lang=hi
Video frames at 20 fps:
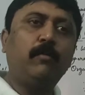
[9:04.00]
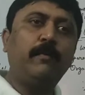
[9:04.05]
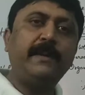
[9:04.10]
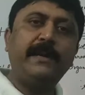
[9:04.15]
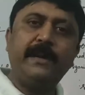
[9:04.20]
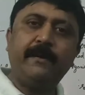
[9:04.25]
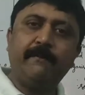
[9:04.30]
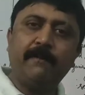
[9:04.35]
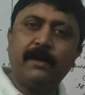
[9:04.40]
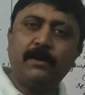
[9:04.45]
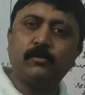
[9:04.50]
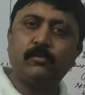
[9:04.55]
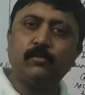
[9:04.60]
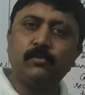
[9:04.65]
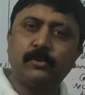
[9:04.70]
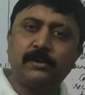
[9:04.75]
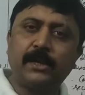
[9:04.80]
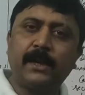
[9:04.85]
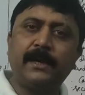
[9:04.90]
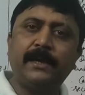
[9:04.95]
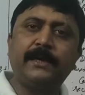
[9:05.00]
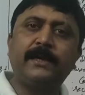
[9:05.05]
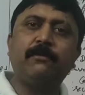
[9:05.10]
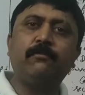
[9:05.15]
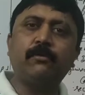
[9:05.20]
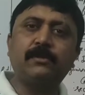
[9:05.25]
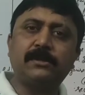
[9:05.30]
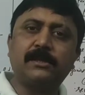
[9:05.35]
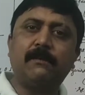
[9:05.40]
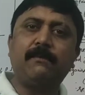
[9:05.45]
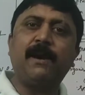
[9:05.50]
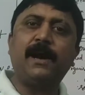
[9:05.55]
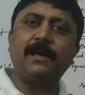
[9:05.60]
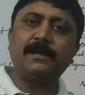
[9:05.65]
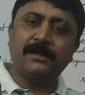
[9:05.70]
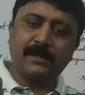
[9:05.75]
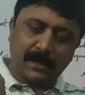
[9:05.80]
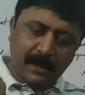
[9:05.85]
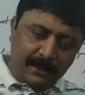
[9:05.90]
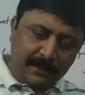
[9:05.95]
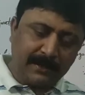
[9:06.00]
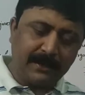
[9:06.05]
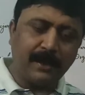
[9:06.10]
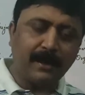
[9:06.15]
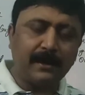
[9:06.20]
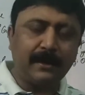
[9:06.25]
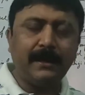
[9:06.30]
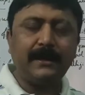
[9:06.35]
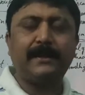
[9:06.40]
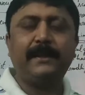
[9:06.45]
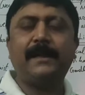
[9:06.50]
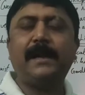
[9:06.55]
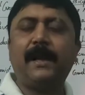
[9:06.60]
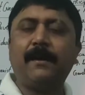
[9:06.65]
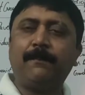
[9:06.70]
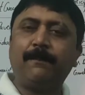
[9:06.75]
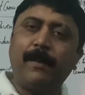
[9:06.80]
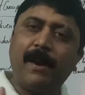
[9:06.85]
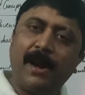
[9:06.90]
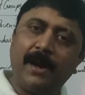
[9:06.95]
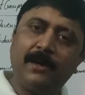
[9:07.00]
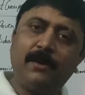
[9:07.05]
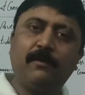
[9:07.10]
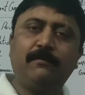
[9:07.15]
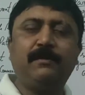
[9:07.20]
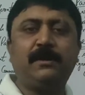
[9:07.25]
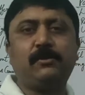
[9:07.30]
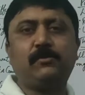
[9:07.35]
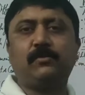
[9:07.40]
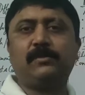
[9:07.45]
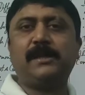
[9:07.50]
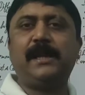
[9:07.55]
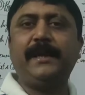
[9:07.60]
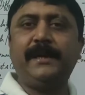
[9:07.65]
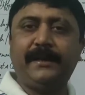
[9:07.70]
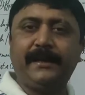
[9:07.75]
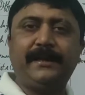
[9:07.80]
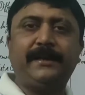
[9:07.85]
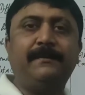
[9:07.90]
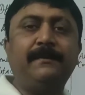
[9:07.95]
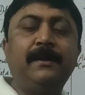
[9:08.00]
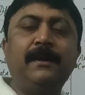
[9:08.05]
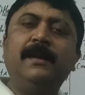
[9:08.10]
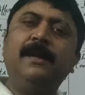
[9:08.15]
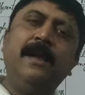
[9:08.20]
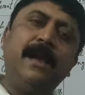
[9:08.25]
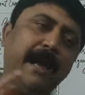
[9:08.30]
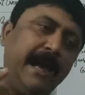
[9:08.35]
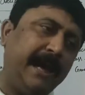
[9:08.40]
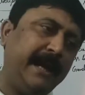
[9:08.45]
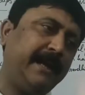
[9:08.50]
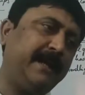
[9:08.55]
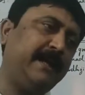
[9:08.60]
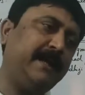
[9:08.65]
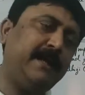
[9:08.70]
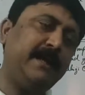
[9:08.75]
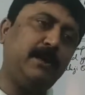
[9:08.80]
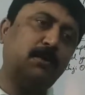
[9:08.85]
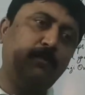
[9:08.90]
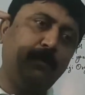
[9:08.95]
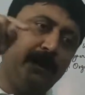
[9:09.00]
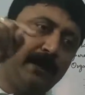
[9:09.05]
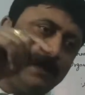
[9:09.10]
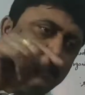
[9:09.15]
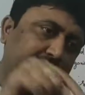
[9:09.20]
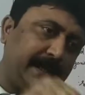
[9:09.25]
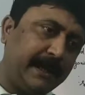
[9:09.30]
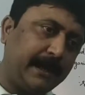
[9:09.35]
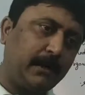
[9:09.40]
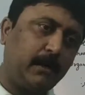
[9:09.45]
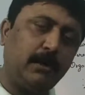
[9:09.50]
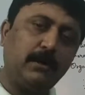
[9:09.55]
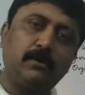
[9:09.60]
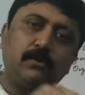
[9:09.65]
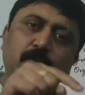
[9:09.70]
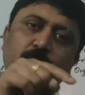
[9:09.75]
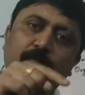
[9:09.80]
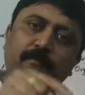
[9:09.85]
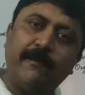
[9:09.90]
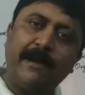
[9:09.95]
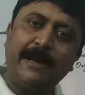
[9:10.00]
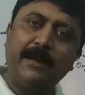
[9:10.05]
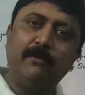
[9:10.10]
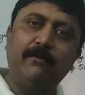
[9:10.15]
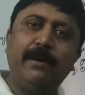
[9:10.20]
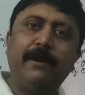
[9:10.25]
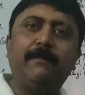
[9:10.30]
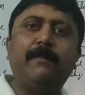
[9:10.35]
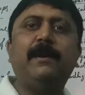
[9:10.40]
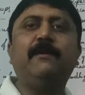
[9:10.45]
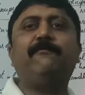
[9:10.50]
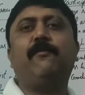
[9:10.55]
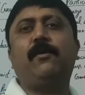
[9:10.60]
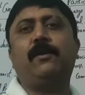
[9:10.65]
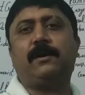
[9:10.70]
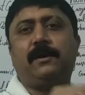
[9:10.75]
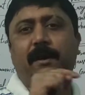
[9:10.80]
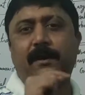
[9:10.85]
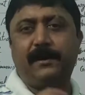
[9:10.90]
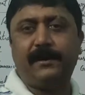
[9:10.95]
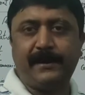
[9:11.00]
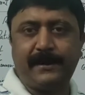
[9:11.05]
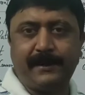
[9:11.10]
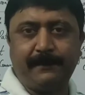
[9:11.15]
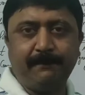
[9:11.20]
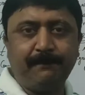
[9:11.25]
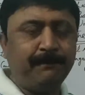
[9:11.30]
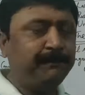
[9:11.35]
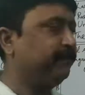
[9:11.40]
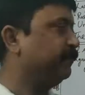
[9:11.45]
वो भी ये महसूस करें कि वो समाज का ही अंग है दे आर पार्ट ऑफ द सोसाइटी एंड इक्वली दे आर ऑल्सो वैल्युएबल फॉर कंट्री